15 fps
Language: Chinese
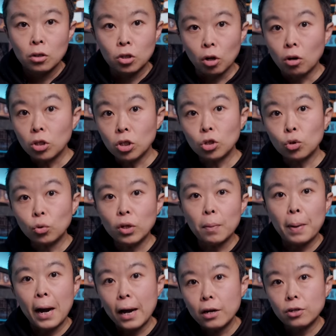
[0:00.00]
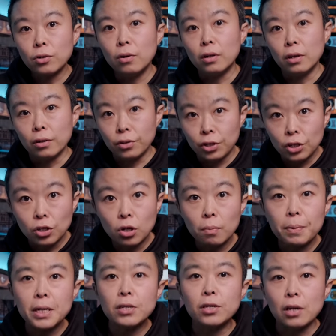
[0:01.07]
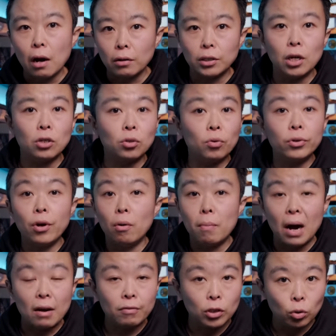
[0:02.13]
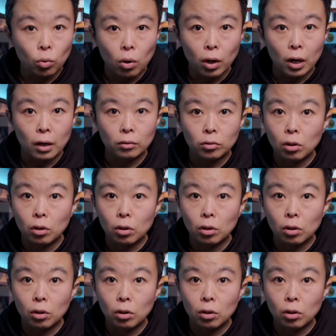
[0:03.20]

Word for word: 城市中的拍摄呢其实比想象中要麻烦多了，